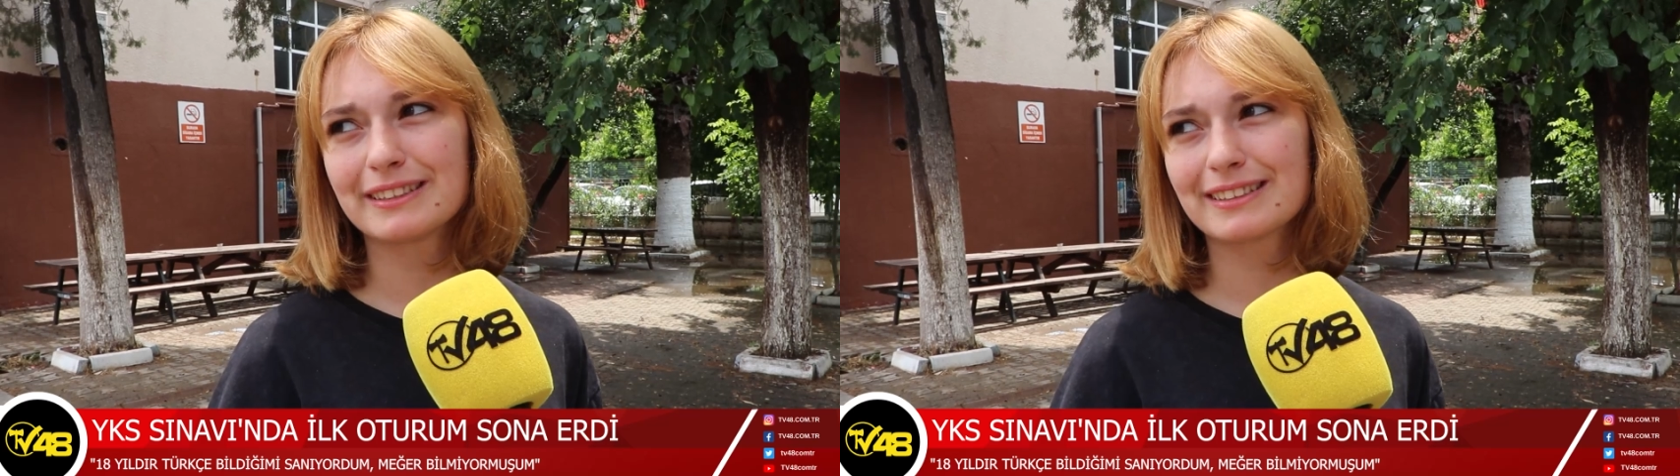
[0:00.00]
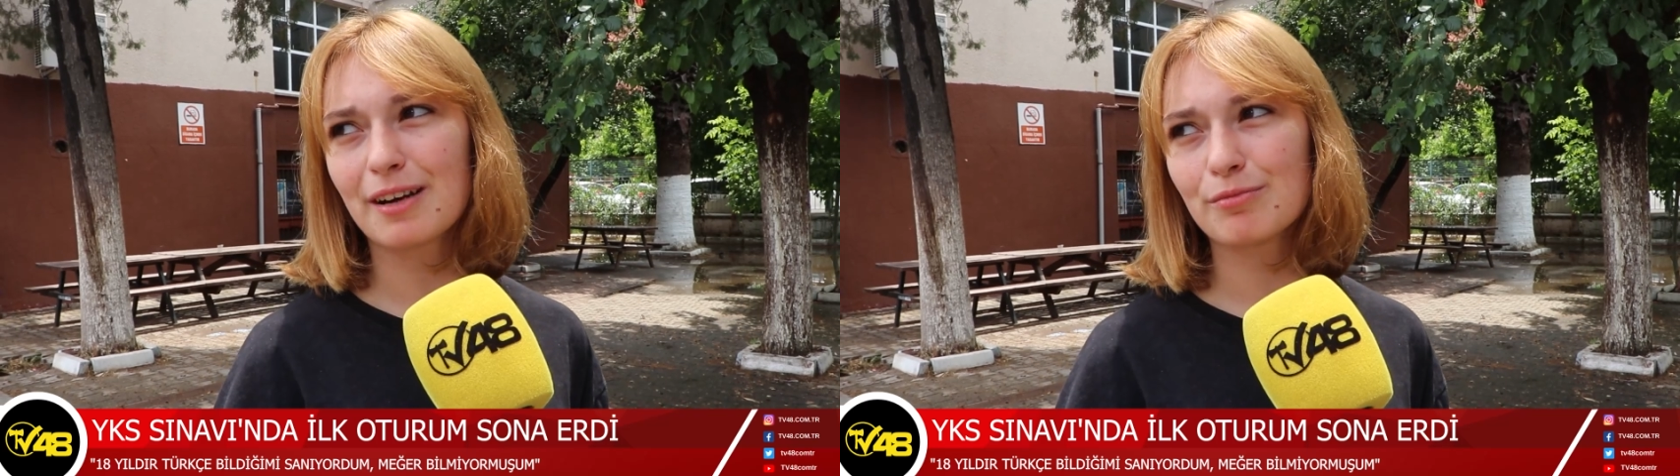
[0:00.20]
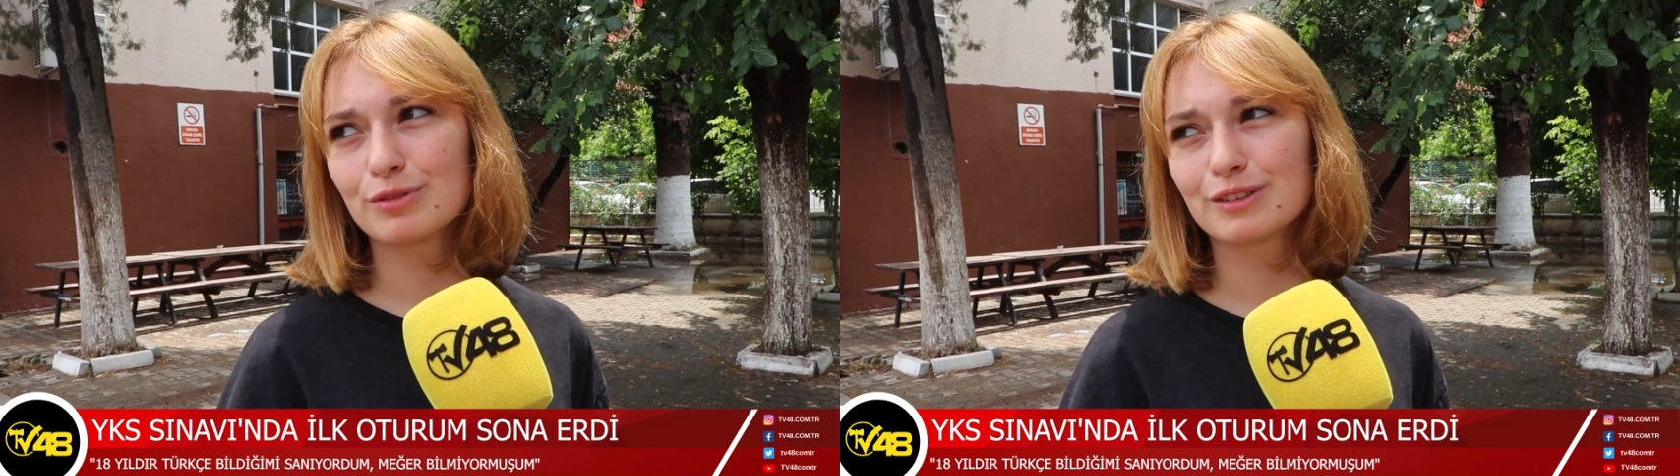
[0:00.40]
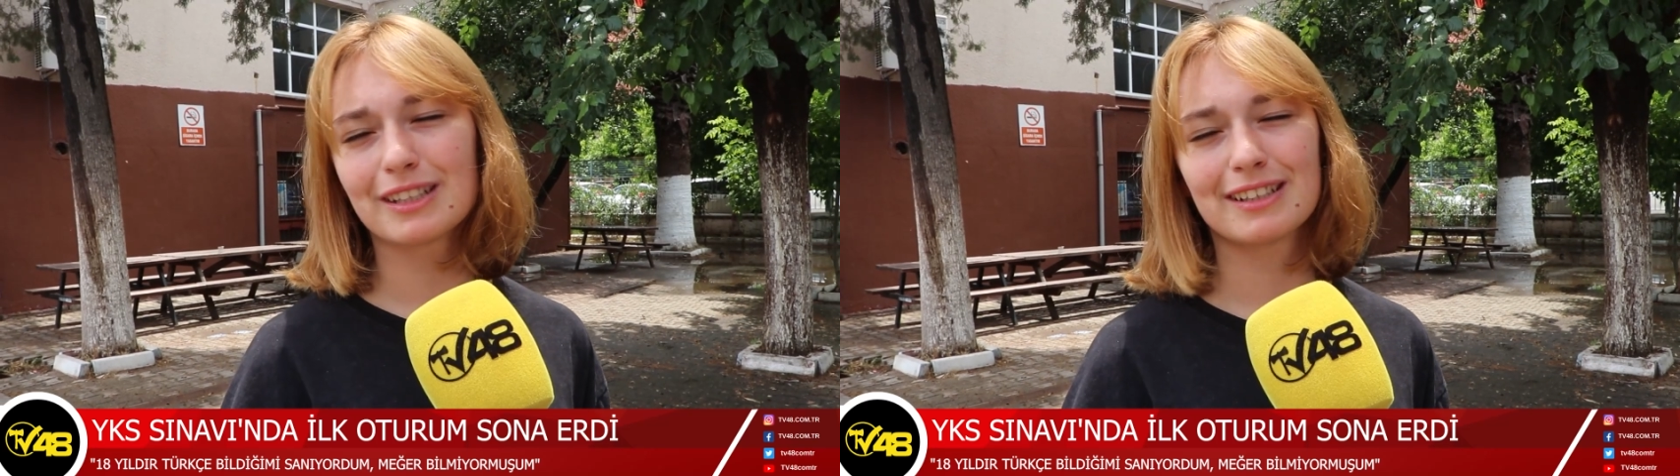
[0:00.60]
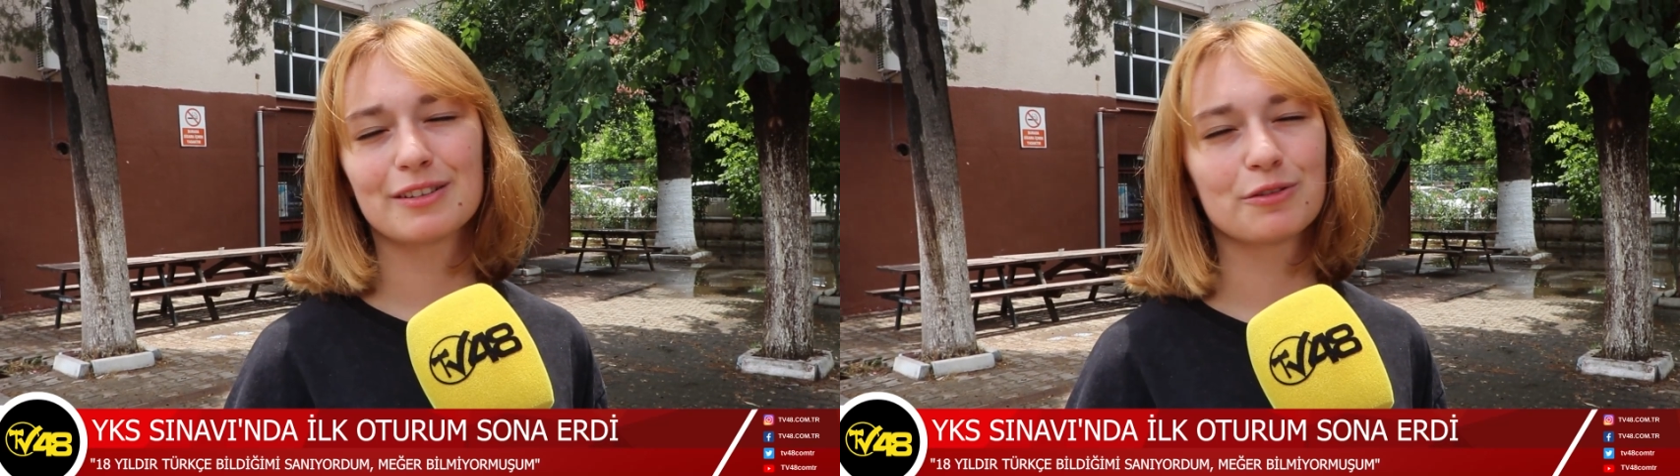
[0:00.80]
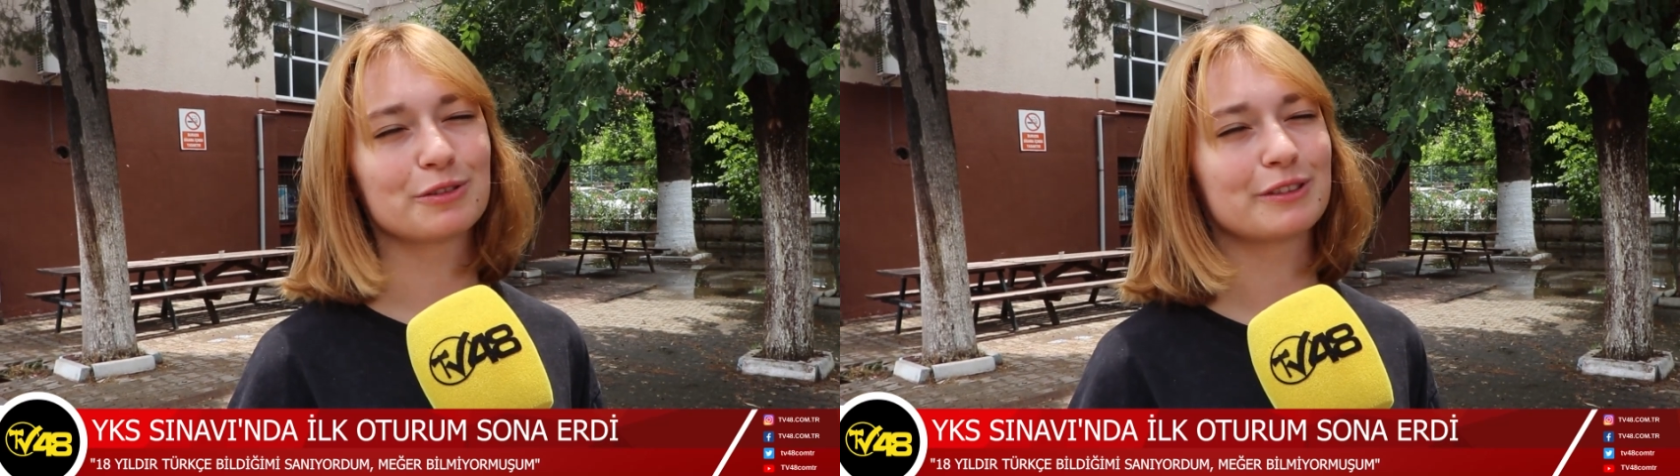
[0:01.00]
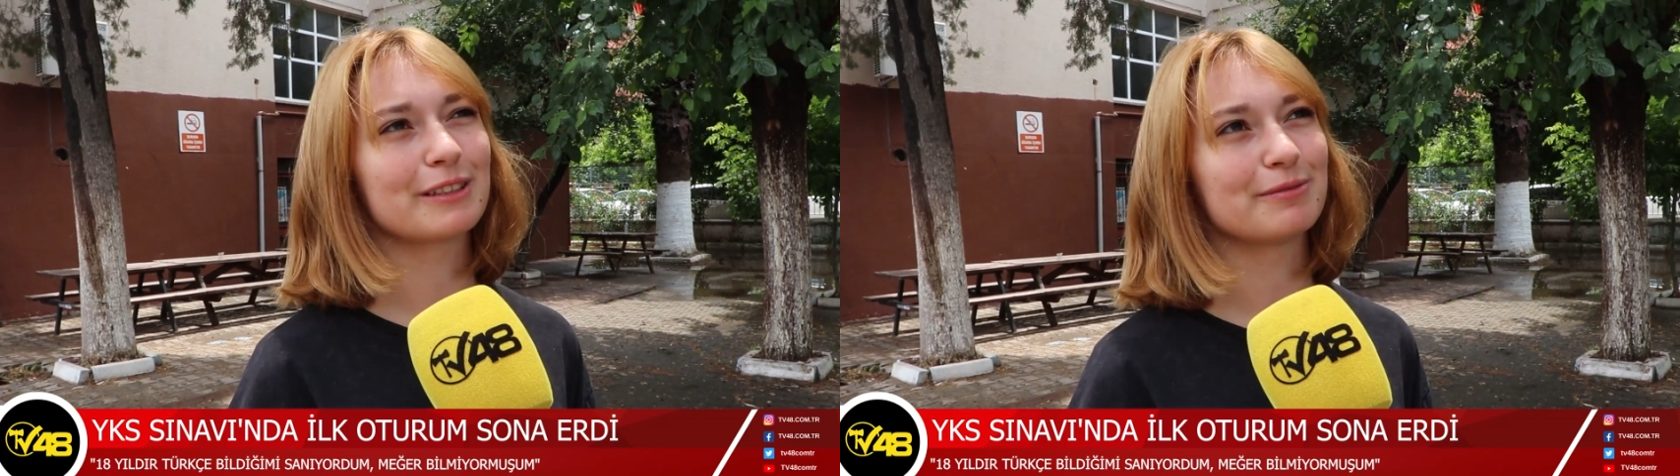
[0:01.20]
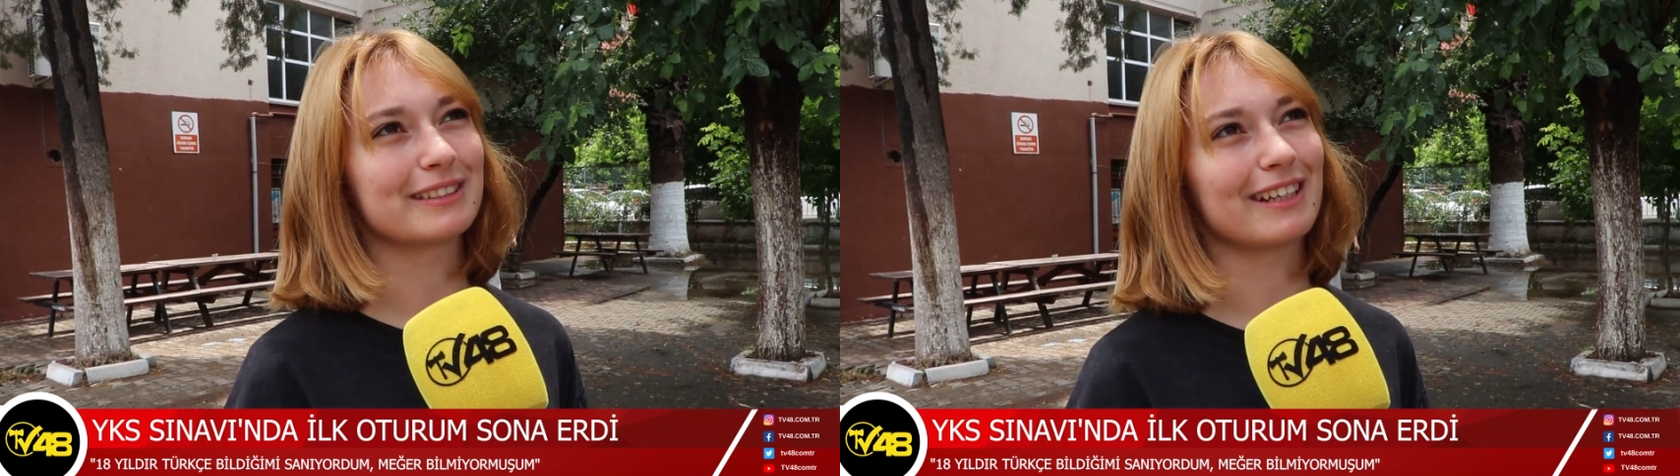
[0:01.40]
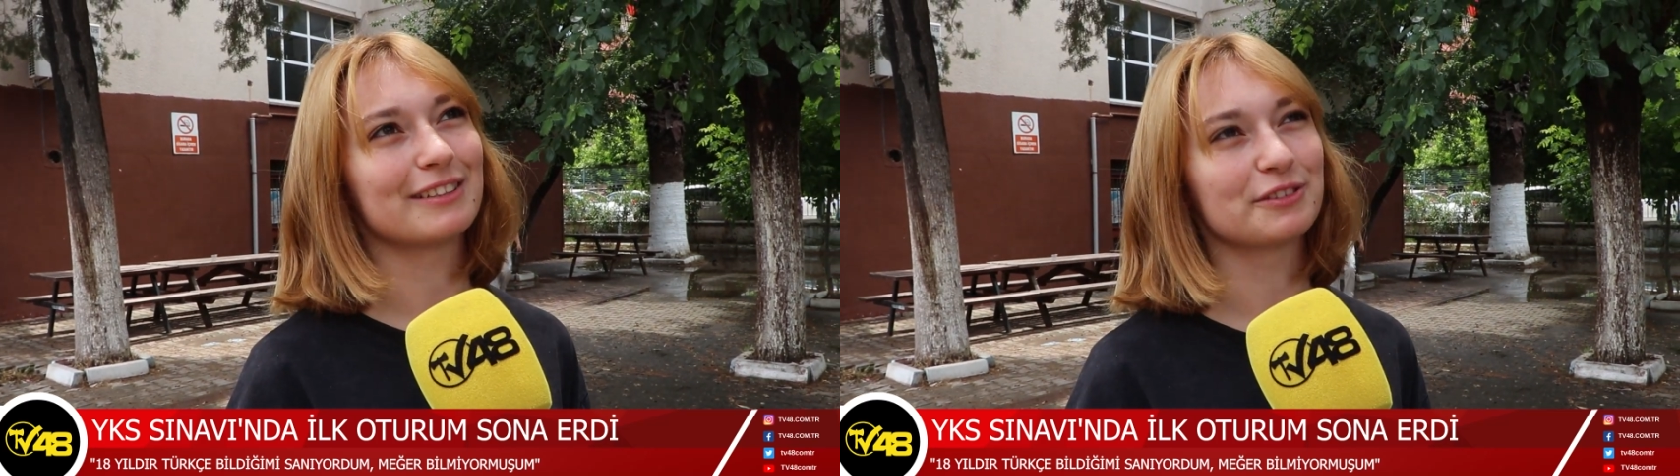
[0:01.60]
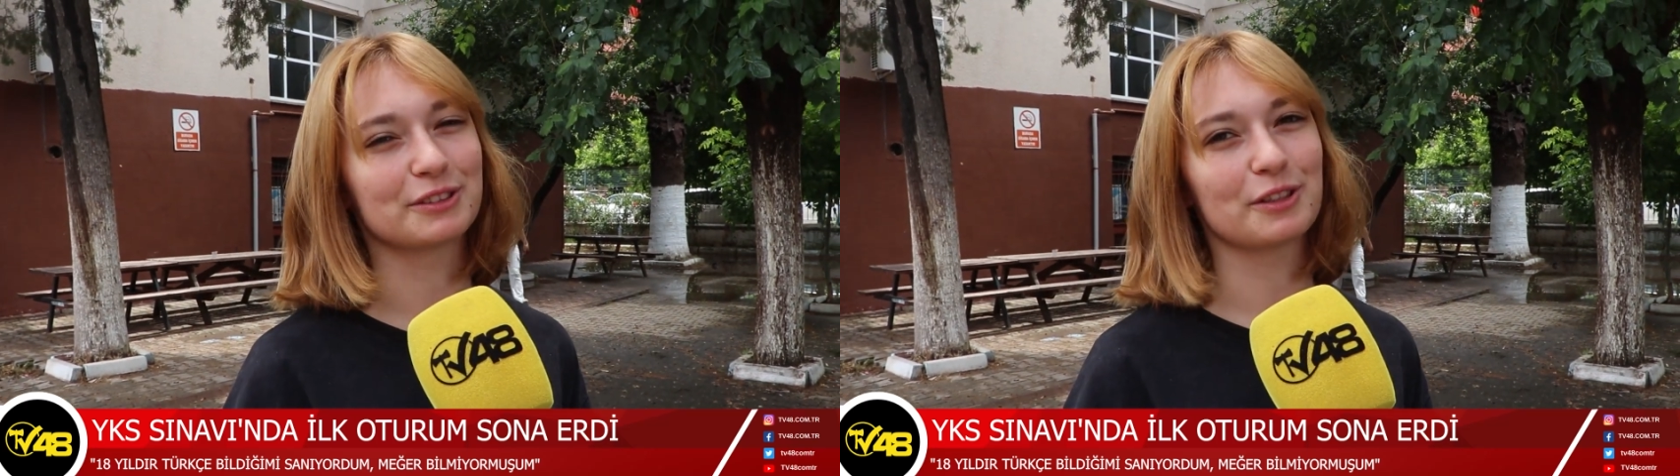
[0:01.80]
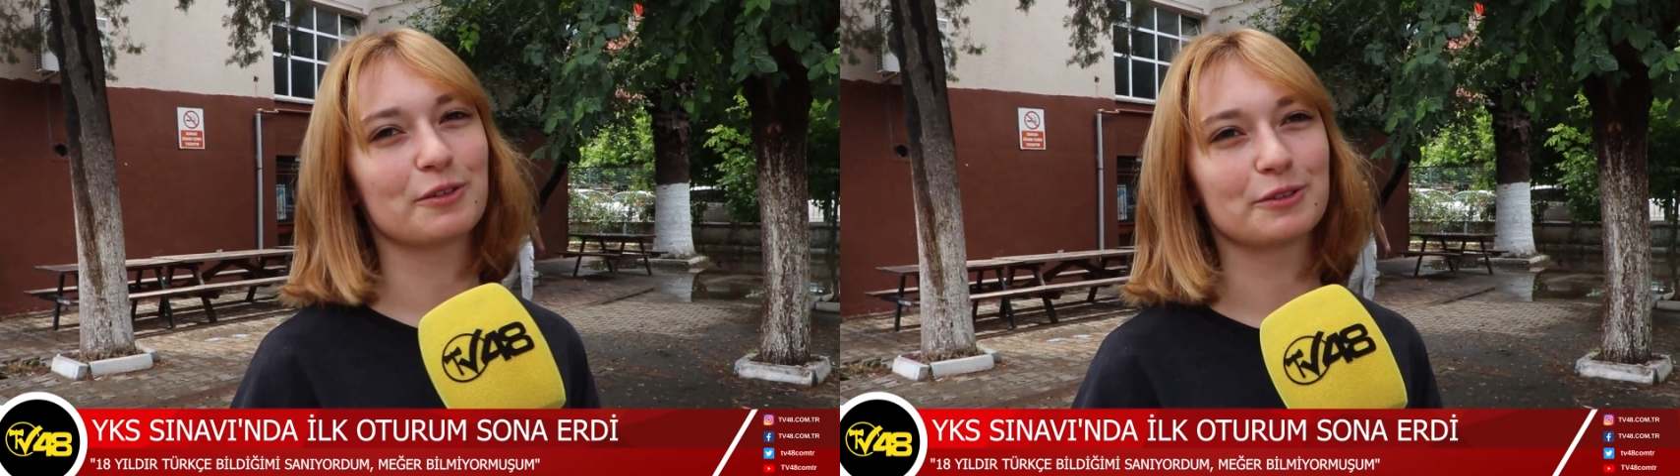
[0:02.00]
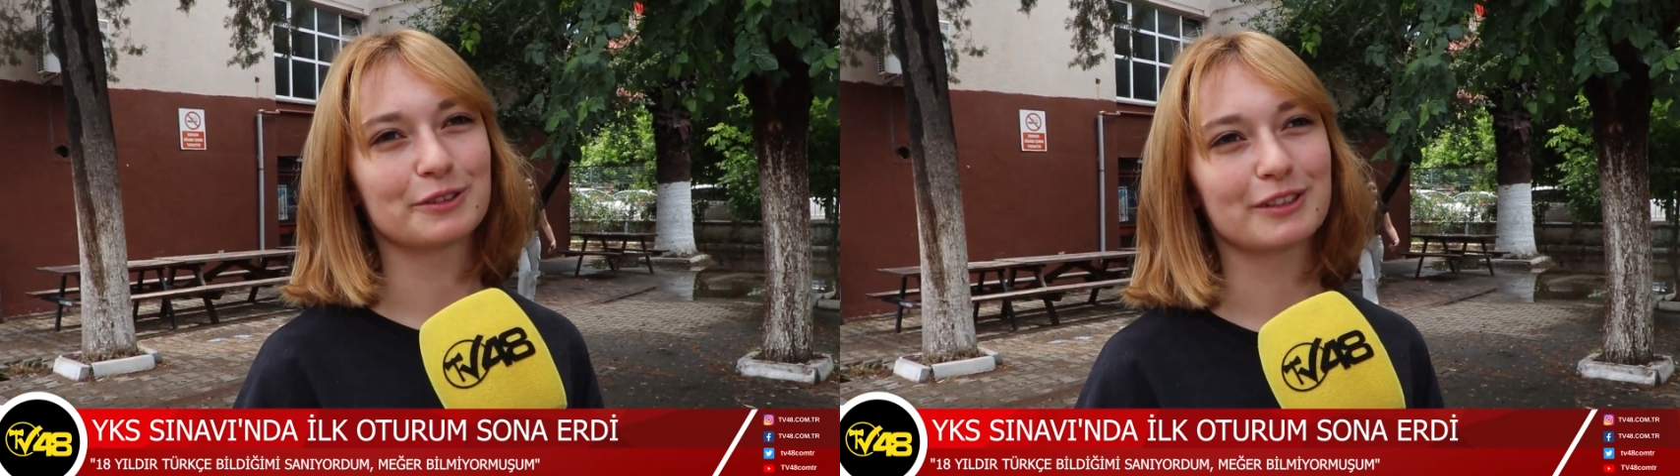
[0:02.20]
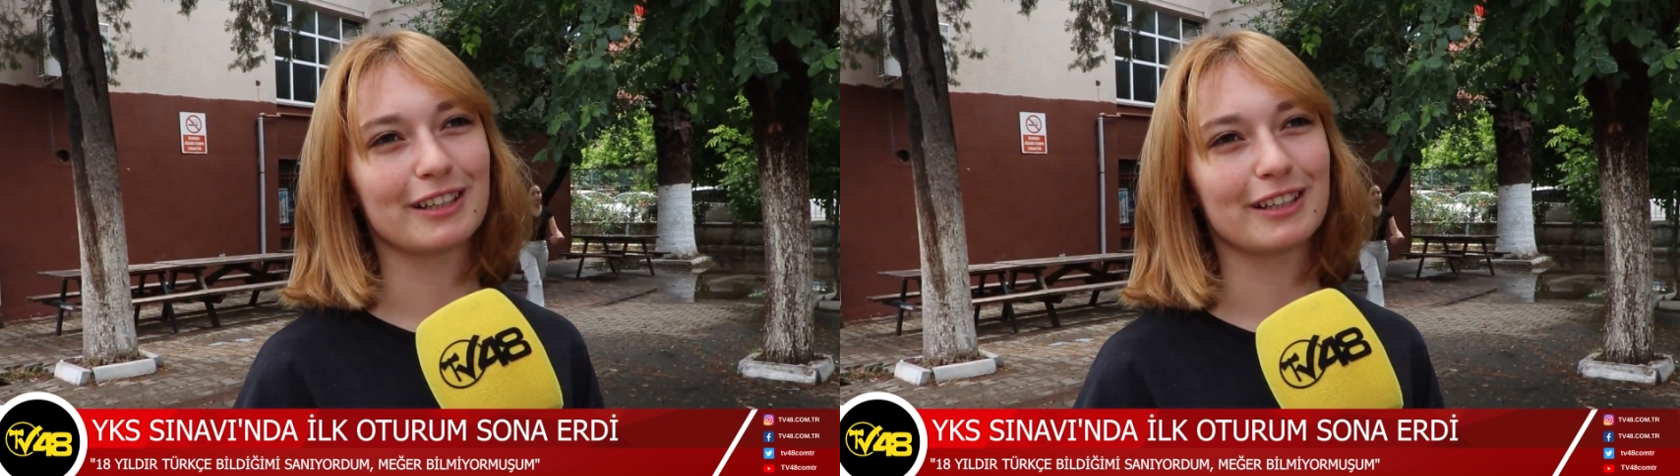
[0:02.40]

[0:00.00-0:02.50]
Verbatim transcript: İstanbul'da olursa bir tane güzel olur.